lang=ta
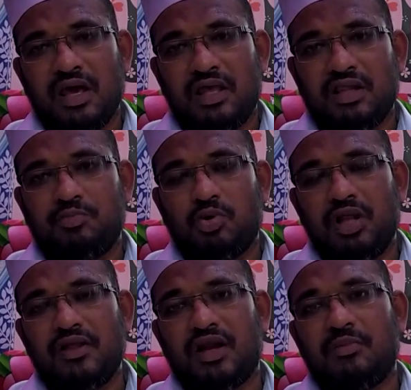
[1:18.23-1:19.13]
இந்த
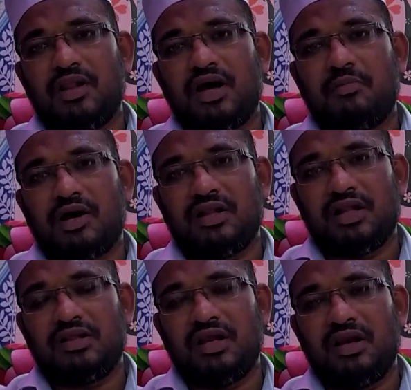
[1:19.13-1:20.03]
புனித ரமலான்
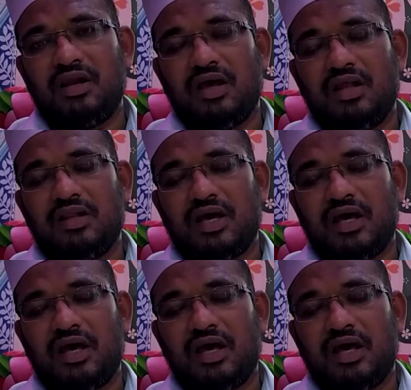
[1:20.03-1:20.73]
மாதத்தில் இந்த